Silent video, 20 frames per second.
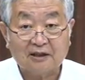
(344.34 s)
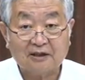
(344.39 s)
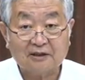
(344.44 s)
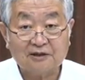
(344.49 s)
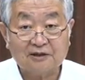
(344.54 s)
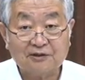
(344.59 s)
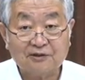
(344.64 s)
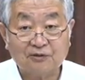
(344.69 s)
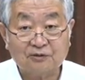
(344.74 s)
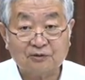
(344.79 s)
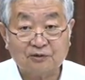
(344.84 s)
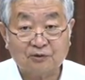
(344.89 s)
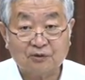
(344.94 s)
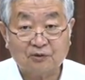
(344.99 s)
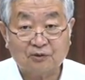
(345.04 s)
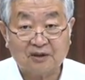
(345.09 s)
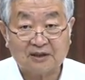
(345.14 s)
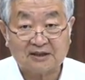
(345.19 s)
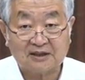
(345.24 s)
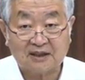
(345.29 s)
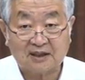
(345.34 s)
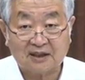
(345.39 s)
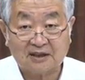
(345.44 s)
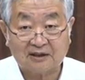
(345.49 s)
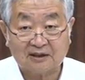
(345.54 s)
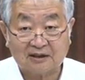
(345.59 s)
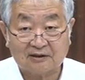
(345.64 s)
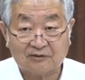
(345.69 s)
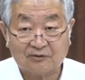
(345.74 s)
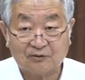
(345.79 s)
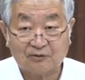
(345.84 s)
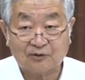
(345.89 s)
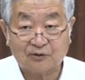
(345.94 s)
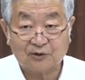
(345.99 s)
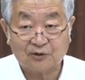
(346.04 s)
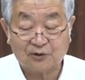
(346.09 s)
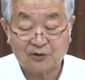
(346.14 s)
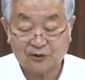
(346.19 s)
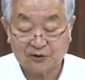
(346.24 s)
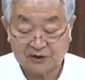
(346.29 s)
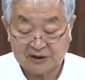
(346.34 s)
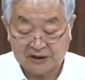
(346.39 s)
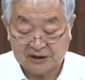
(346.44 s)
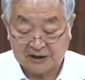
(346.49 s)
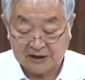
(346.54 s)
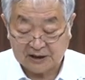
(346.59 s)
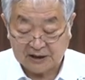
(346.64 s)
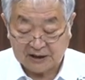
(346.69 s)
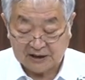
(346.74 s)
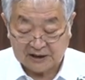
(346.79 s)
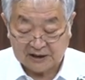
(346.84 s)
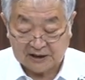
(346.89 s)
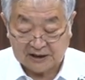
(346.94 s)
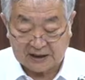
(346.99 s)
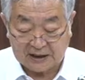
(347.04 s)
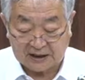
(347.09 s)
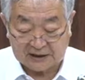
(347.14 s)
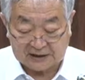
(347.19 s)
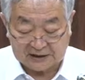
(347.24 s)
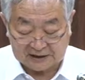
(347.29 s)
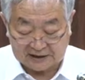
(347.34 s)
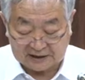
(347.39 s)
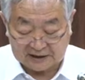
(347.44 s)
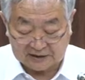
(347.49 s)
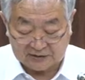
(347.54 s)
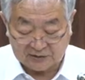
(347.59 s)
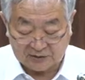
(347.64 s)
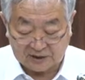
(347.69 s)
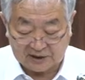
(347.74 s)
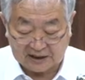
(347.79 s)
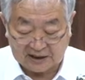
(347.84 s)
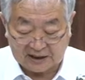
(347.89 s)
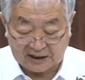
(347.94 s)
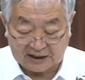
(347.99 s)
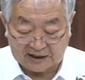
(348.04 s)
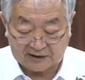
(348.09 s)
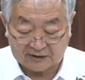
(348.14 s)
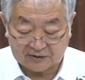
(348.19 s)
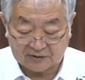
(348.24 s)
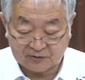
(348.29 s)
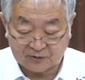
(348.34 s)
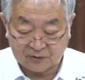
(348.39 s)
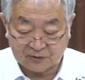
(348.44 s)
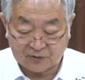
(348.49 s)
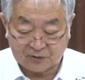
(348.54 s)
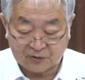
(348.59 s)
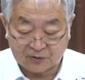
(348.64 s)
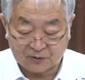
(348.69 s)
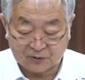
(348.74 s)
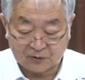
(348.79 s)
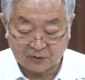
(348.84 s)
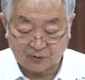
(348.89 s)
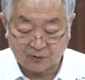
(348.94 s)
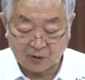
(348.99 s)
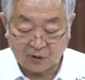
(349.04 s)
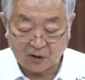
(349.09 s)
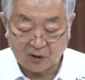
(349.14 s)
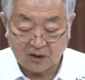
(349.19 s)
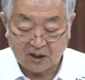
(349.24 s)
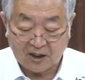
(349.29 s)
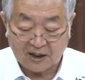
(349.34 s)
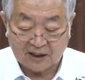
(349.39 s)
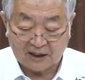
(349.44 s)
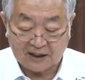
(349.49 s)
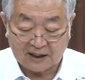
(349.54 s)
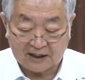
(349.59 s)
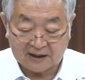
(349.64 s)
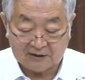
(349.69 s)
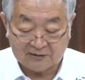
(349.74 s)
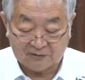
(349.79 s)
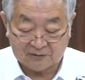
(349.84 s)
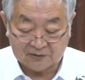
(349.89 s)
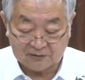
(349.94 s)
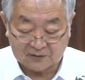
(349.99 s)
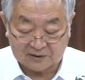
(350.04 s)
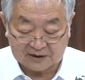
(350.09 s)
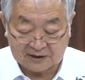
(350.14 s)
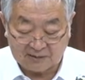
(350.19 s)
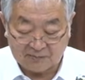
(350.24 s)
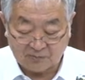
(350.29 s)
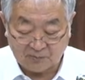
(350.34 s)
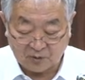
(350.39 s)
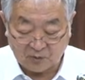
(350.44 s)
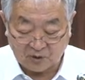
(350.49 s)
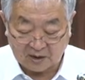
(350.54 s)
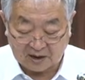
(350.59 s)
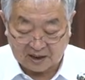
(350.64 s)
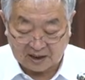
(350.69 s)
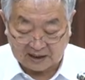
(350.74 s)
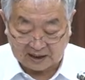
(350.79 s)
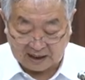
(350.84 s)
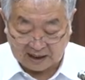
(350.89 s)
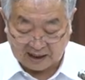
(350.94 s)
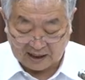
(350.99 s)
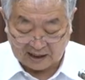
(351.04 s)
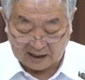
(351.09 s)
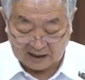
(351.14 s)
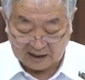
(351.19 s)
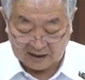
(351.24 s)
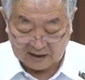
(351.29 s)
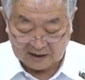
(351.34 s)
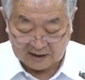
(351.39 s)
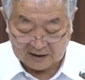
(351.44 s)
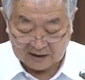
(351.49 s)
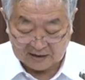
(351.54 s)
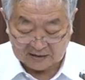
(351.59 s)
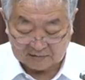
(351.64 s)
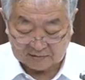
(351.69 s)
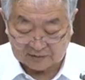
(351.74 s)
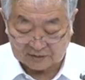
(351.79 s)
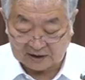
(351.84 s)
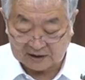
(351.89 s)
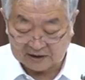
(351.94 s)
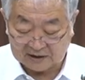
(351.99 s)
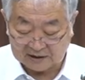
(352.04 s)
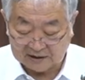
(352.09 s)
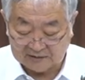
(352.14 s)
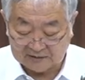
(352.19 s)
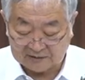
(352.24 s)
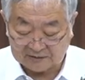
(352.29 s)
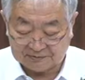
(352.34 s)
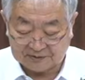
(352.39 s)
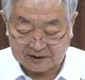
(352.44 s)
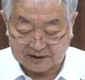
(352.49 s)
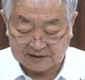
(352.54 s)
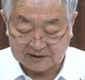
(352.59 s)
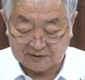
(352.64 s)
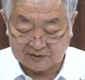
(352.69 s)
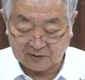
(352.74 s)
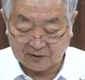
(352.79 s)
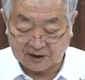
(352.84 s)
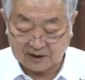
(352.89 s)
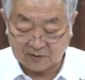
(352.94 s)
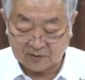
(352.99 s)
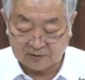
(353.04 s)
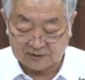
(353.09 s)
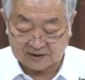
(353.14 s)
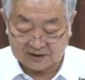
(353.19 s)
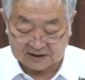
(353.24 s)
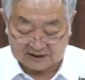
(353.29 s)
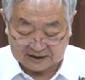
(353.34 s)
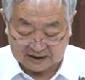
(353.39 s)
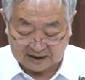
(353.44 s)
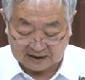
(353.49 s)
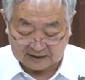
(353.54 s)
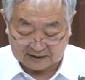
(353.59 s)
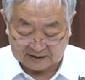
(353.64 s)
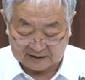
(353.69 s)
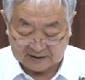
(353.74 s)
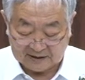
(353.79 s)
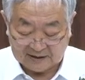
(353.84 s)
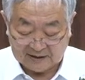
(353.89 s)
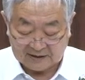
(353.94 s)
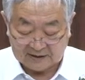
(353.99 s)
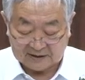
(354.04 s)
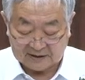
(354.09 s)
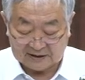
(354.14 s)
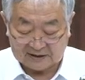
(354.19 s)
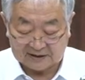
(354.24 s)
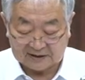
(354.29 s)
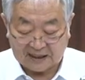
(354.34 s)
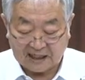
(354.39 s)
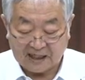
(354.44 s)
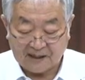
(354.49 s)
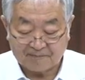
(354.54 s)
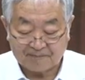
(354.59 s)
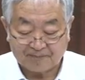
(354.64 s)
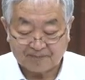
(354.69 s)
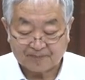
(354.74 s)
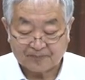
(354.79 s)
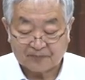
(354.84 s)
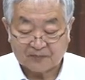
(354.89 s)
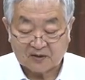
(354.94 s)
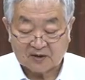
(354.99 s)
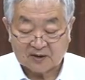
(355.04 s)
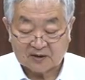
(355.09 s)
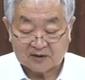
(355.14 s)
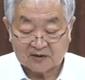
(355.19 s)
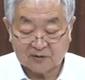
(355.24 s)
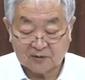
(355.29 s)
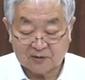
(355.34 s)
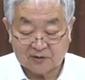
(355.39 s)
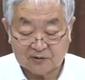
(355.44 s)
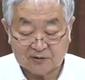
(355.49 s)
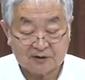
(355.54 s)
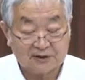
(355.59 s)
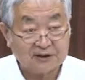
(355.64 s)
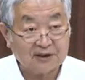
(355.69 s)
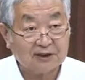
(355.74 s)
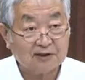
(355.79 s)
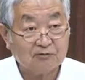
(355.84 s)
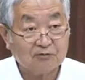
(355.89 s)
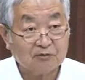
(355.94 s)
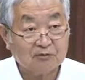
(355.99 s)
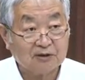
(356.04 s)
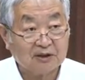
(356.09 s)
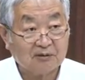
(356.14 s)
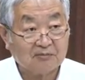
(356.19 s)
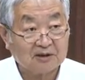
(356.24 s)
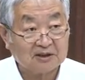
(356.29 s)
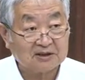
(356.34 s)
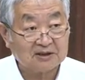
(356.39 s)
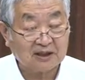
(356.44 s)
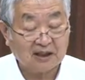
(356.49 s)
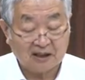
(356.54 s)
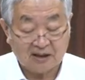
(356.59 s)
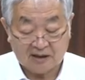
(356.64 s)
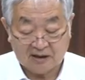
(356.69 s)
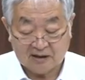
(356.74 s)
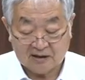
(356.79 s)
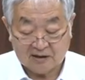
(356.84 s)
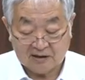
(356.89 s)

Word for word: 原子力の怖さなんだというふうに理解しないといけないということを外国の専門家から具体的にはフランスのラコステさんですが、そういう指摘を受けました。